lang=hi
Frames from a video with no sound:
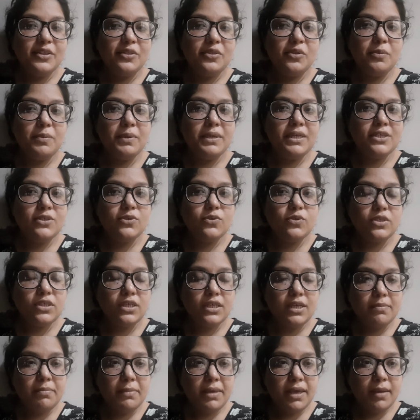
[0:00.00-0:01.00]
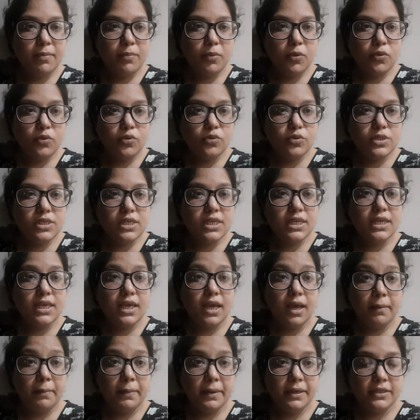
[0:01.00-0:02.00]
तो मैंने सोचा कि मैं आप लोगों से
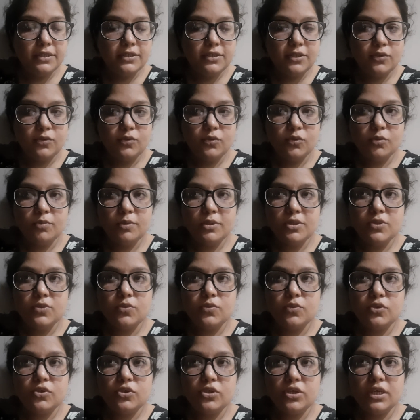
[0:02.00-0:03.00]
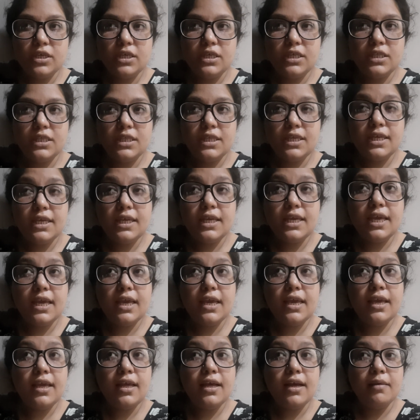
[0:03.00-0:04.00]
क्या बात करूं तो मैं सोच रही थी कि